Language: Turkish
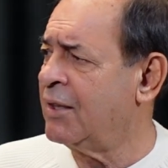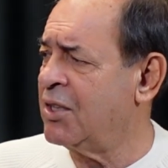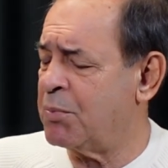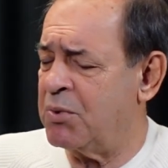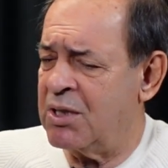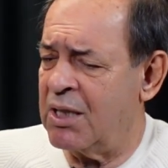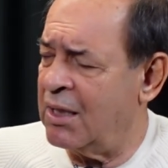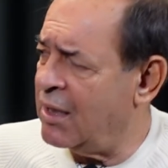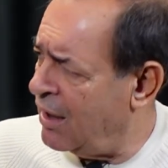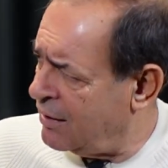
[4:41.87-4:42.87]
Hiçbir
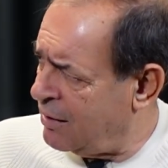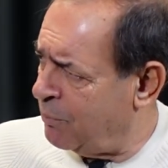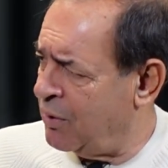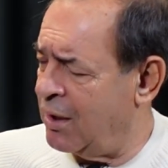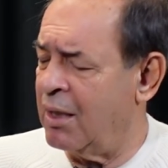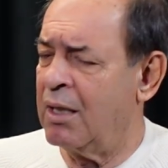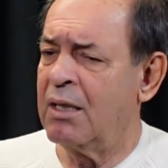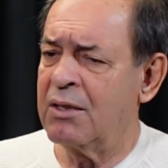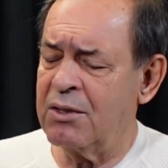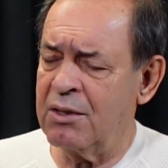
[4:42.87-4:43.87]
şekilde altyapıya
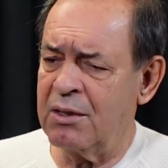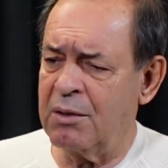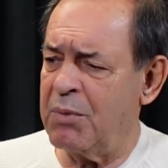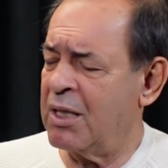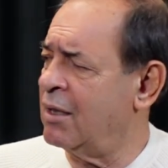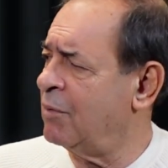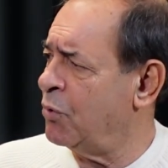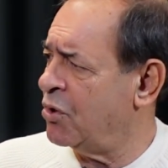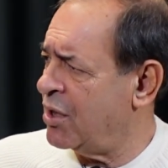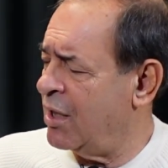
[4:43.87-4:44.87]
e,
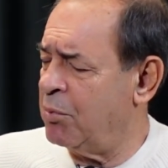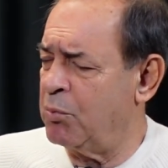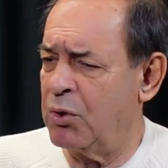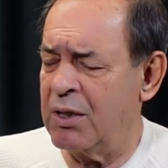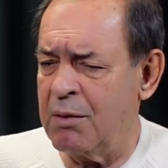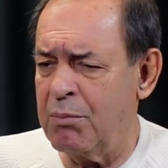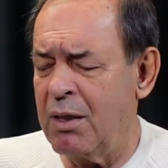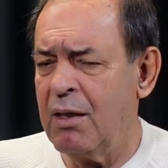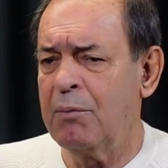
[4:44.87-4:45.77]
bakılmıyor, şey yapılmıyor. Yani evet.